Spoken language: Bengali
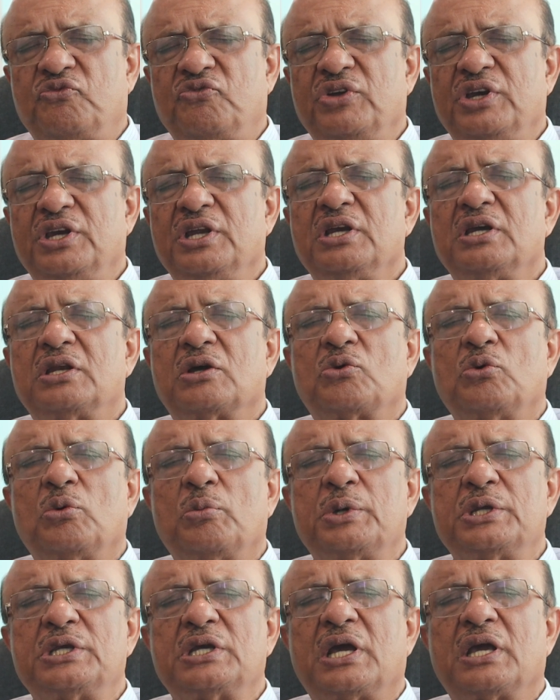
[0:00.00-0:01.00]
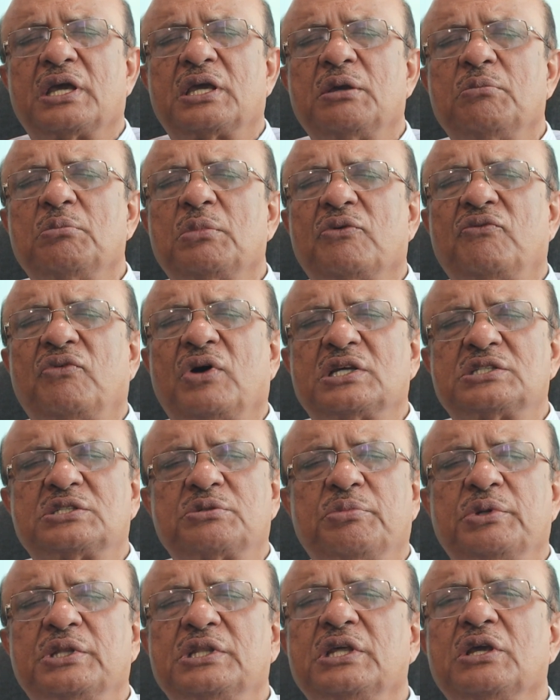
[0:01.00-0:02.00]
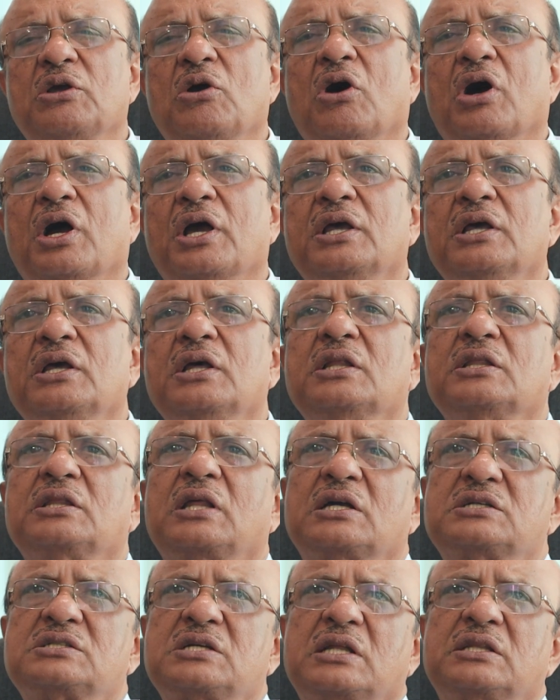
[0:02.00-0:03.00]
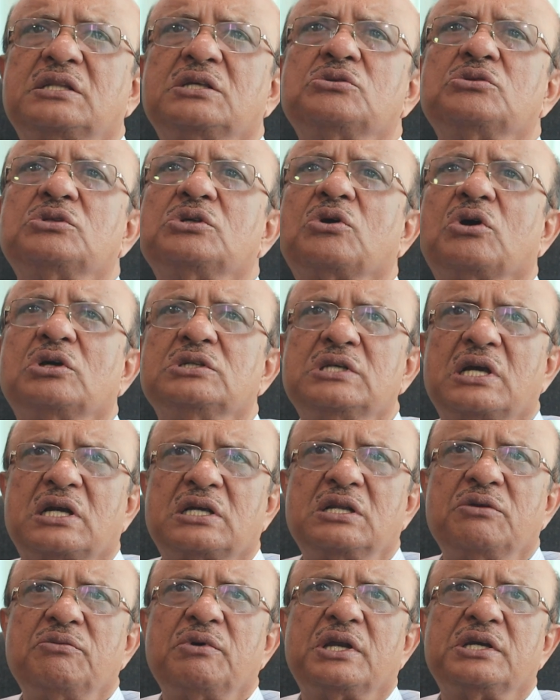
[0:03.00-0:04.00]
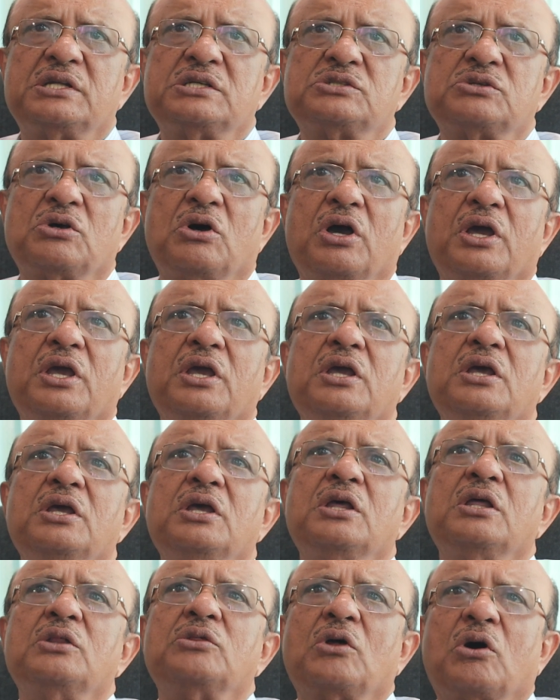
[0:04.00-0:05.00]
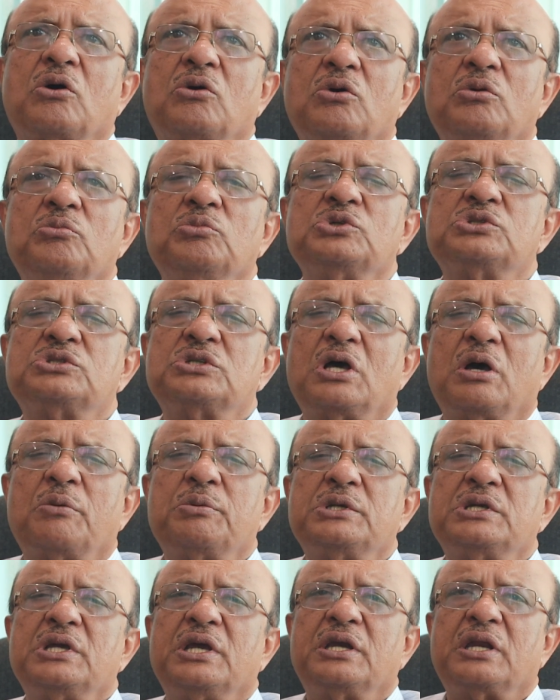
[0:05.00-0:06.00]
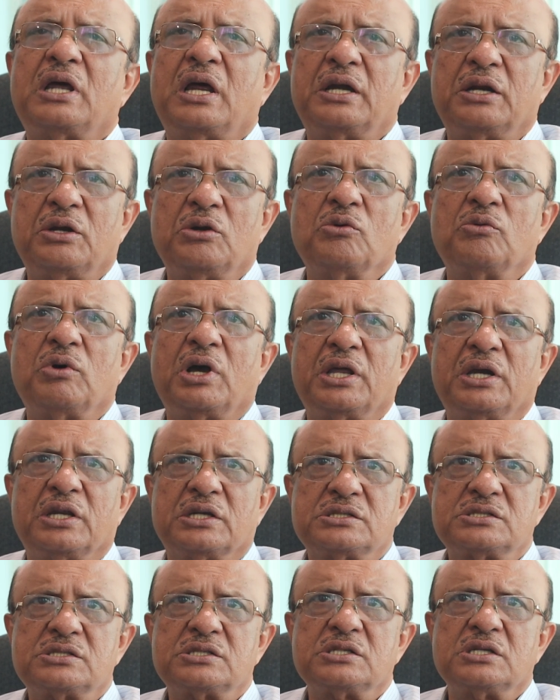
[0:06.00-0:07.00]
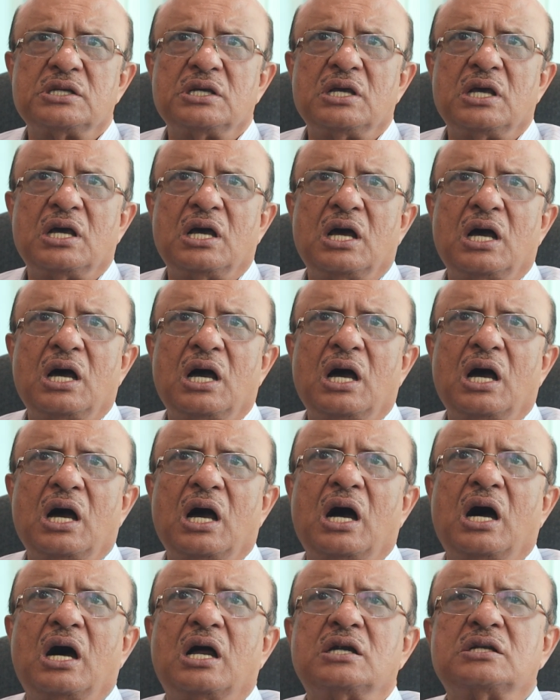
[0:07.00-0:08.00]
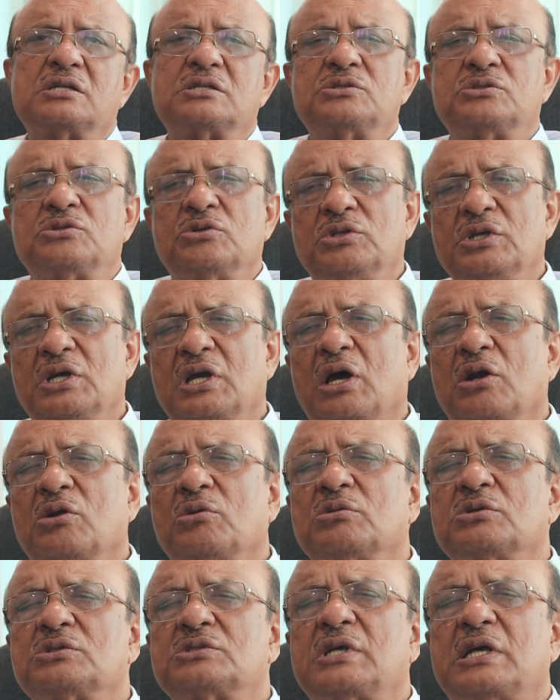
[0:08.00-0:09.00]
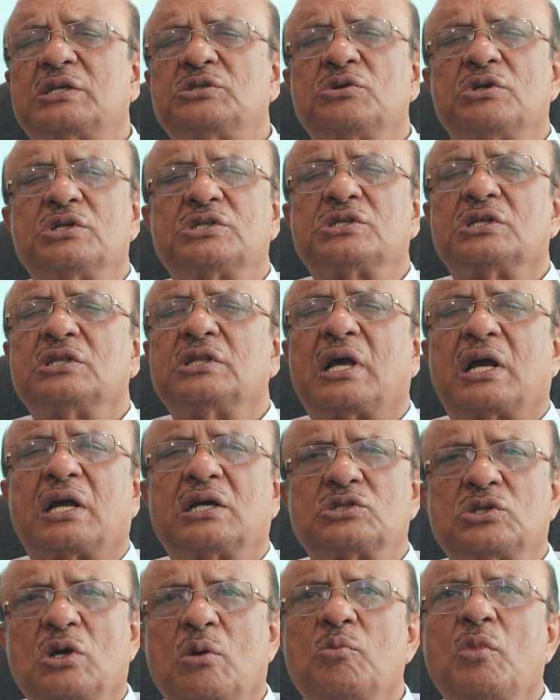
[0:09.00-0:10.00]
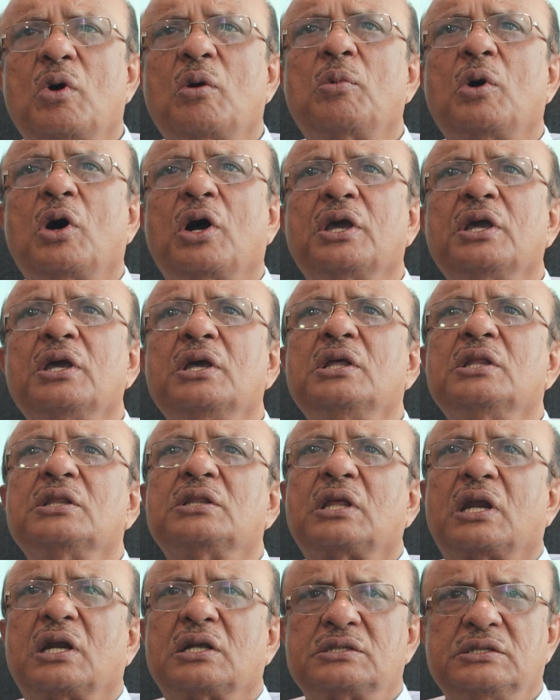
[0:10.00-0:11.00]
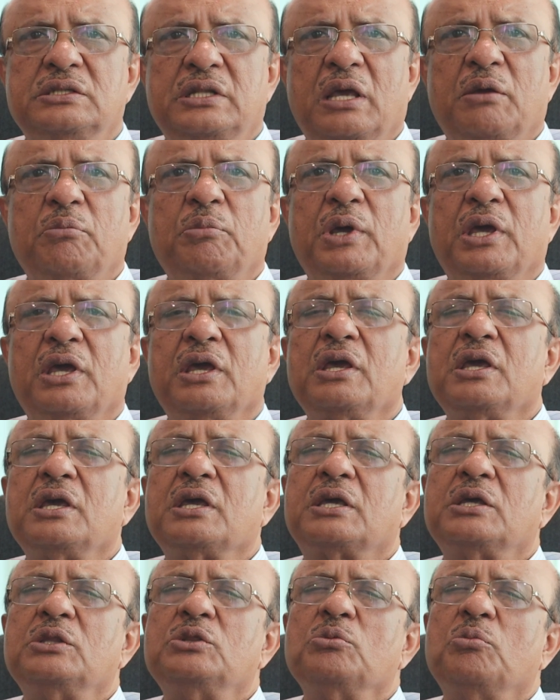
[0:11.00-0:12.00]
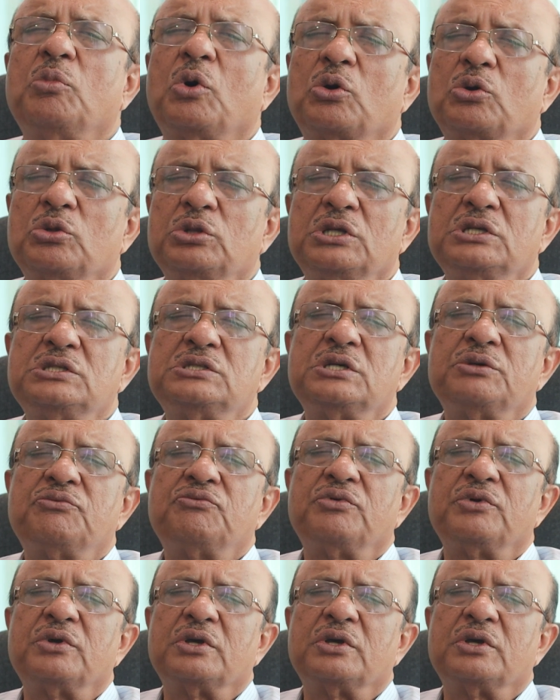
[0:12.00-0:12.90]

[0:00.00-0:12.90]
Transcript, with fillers: ফিডিংটা কমে যায় কিংবা ফাস্ট ব্রিদিং হয় তার সাথে যদি কনজাংটিভাইটিস হয় তখন বুঝতে হবে যে এটা অ্যাডেনোভাইরাস আর যদি কারো স্যাচুরেশন দেখা সম্ভব হয় তারা দেখবে কিন্তু বড়দের যে